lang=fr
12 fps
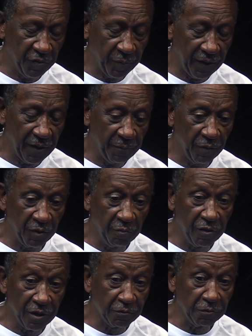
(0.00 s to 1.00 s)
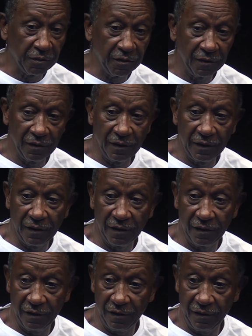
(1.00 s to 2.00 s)
par rapport. Bon, écoute,
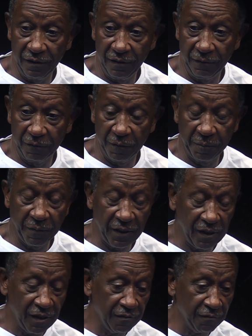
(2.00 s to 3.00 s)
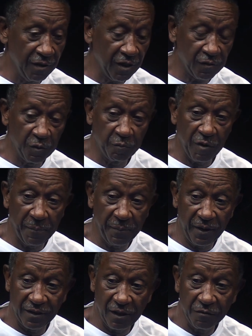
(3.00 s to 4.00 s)
il il faut pas nous laisser le poids
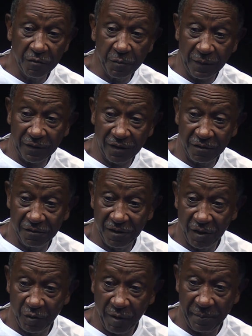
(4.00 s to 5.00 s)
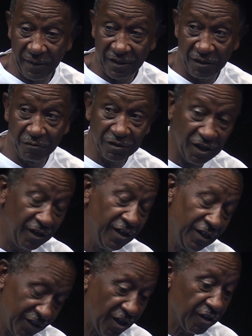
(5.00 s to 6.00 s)
pèse à nous, parce que si nous laisse le poids pèse à nous, ça
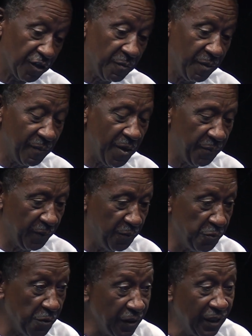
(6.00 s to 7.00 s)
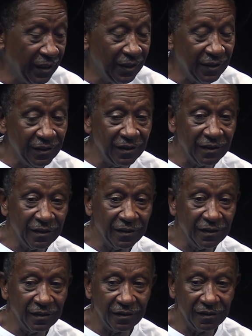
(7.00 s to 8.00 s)
sera, quand même un peu lourd.
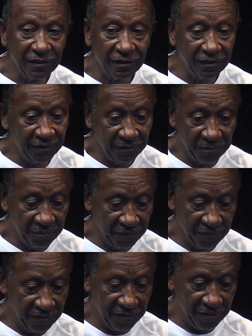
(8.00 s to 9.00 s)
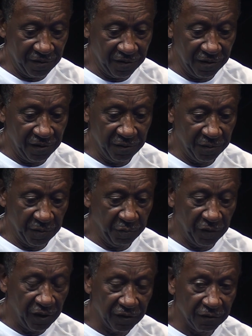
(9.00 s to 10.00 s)
Euh, c'est
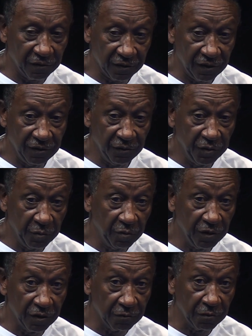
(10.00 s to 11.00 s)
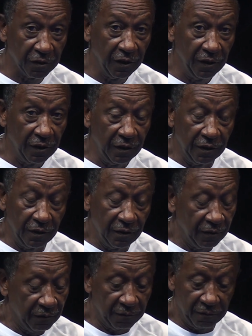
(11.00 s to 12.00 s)
pour la raison que nous disons, bon, écoute,
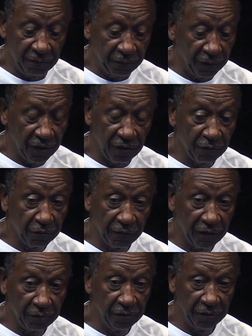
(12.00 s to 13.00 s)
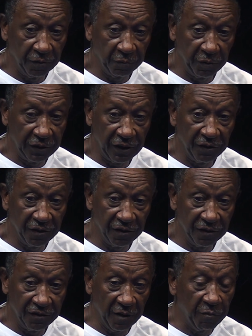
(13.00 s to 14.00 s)
il faudra nous trouver une solution pour essayer
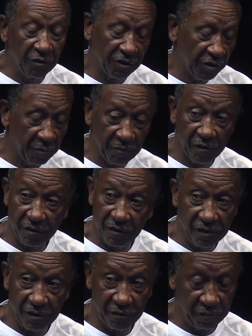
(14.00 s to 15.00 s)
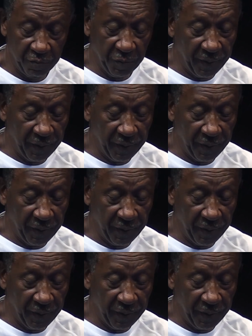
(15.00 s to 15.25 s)
de tenir bon ensemble. Il ne faut pas